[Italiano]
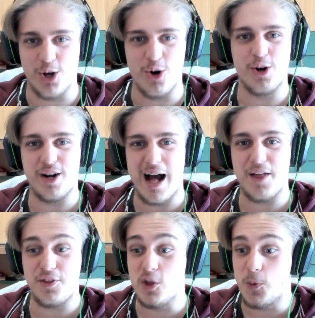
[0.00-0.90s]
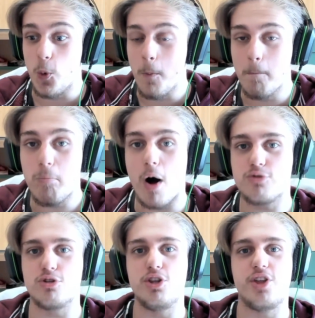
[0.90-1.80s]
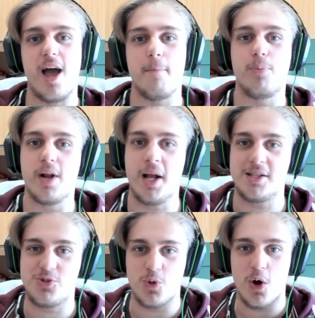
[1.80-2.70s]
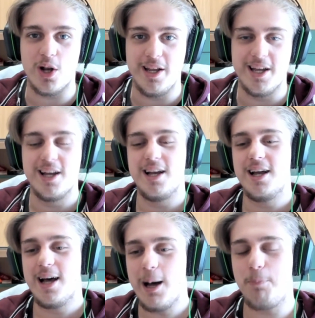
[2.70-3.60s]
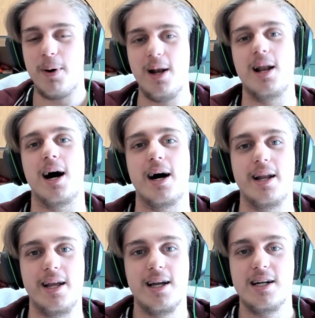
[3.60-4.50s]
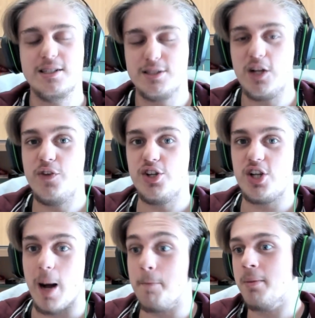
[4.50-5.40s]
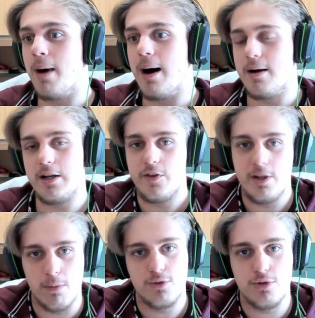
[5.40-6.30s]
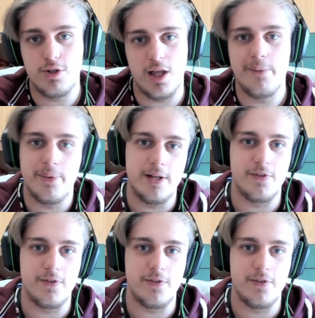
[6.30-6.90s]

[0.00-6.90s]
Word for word: tornati dopo un botto di tempo ragazzuoli a parlare del V-Jump, ma il botto di tempo è